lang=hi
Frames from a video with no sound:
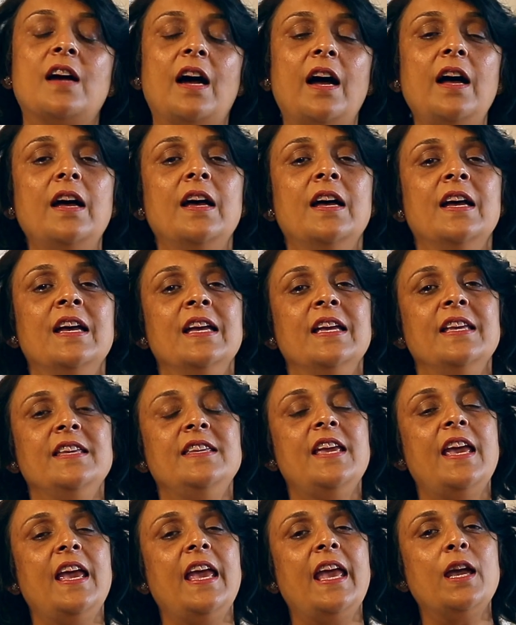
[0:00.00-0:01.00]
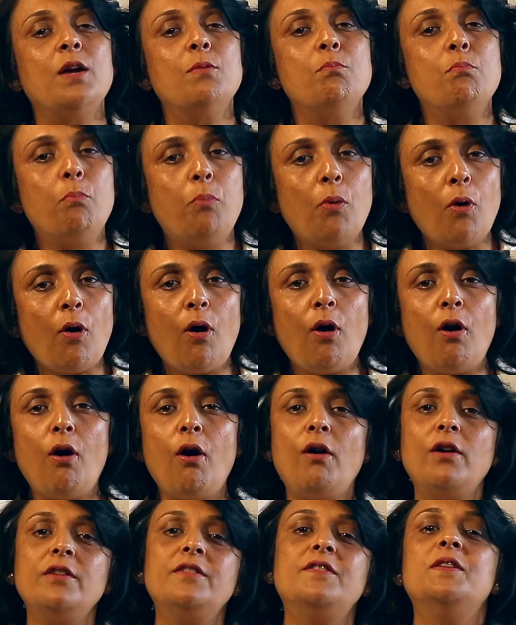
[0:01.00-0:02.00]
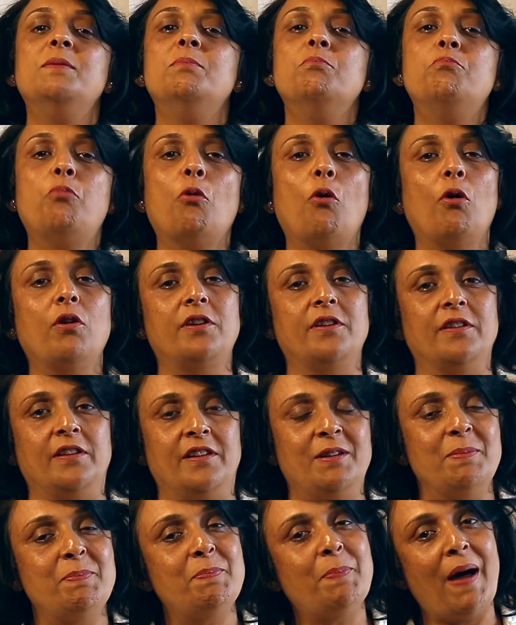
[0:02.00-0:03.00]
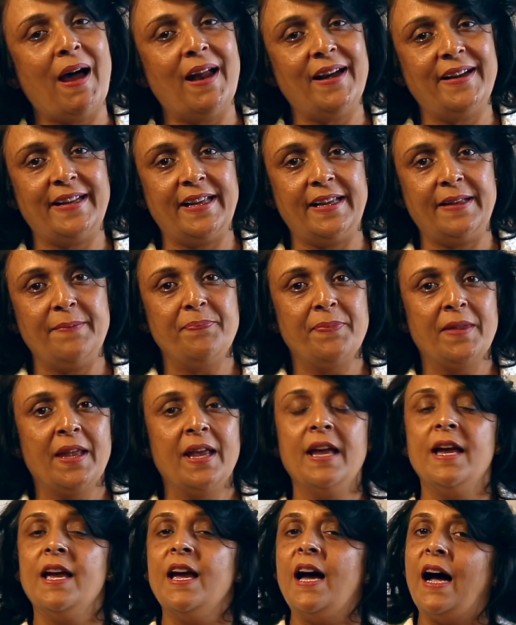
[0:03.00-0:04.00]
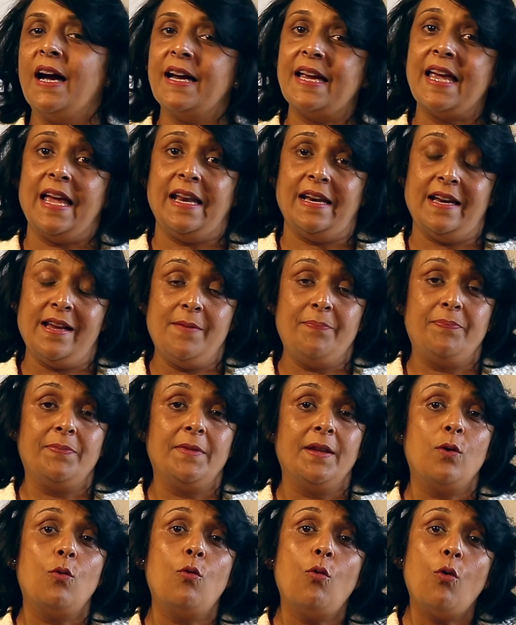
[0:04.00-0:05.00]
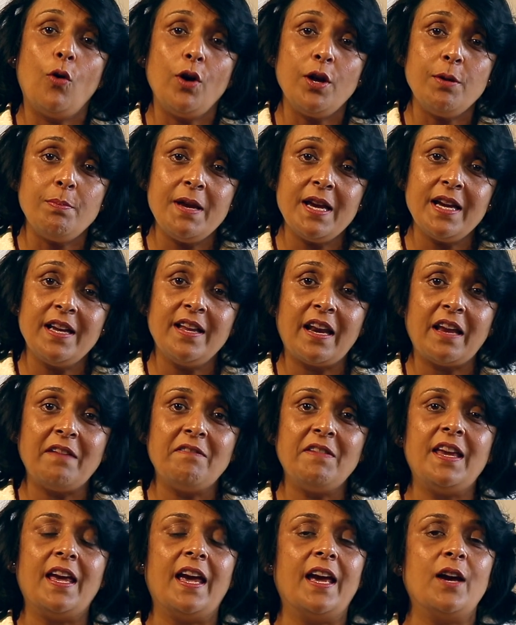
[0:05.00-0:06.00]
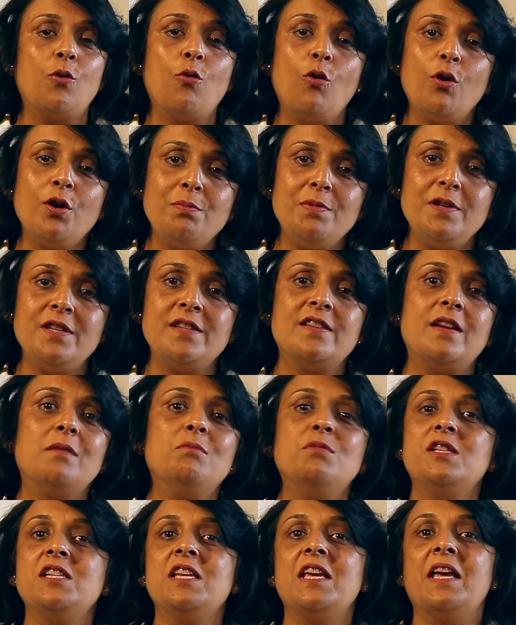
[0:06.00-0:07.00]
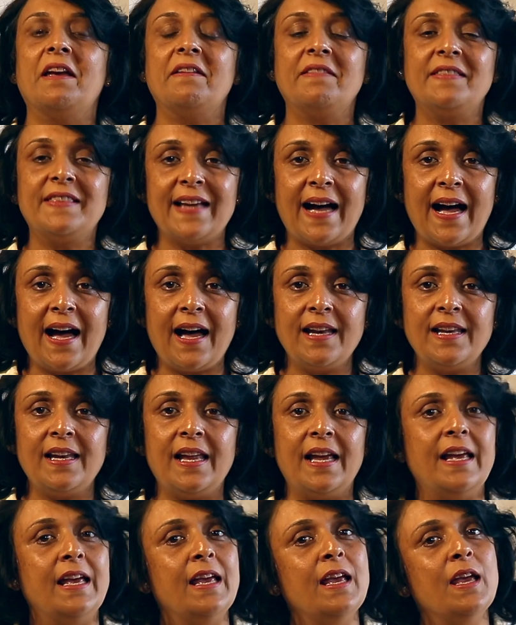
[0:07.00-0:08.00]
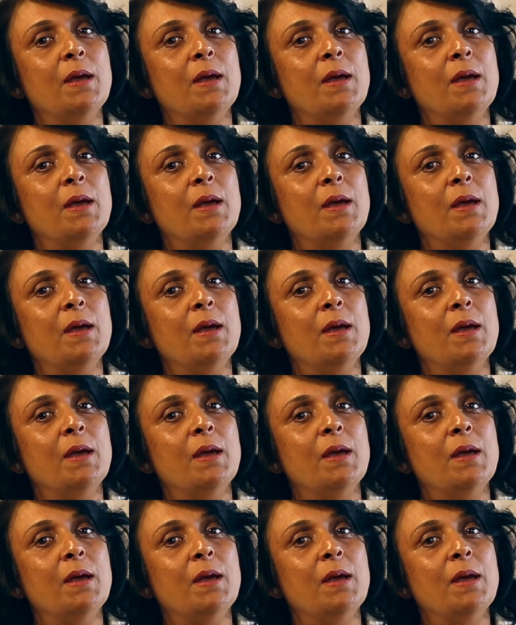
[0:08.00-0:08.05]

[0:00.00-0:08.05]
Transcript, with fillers: का ये एक बहुत इम्पॉर्टेंट पार्ट है अगेन कोई भी ग्रेवी है कोई भी सब्जी है दाल है